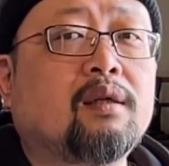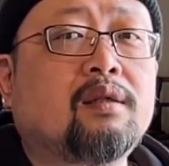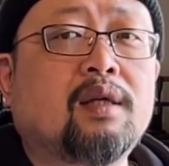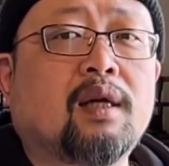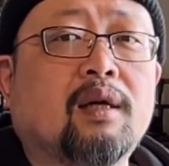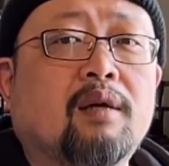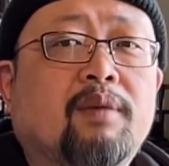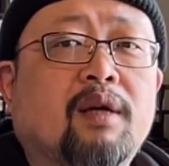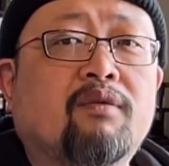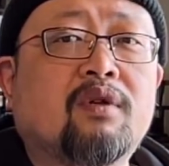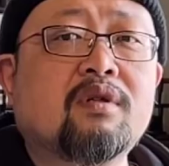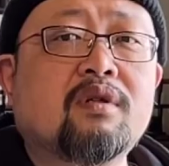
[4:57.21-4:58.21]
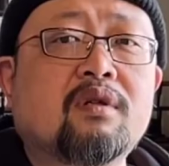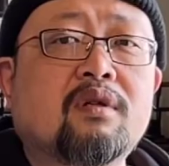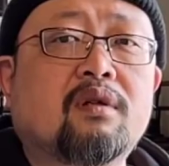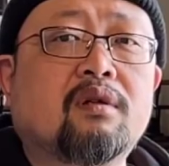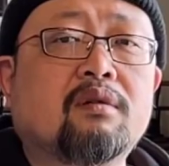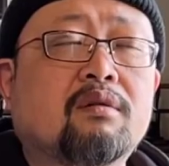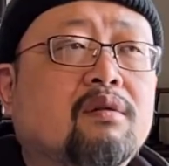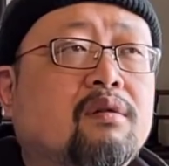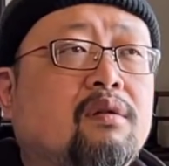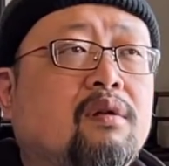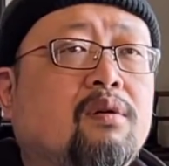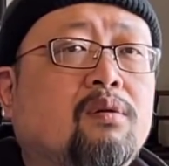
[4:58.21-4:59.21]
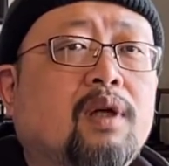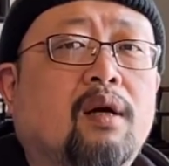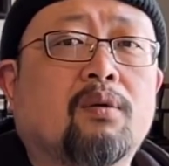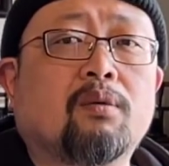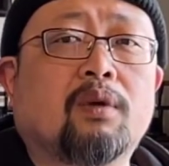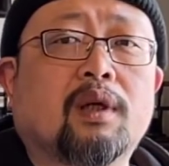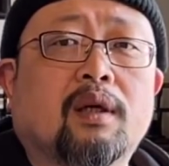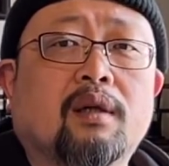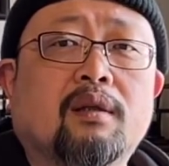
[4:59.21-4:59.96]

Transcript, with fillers: 减了百分之四十四十六点多的，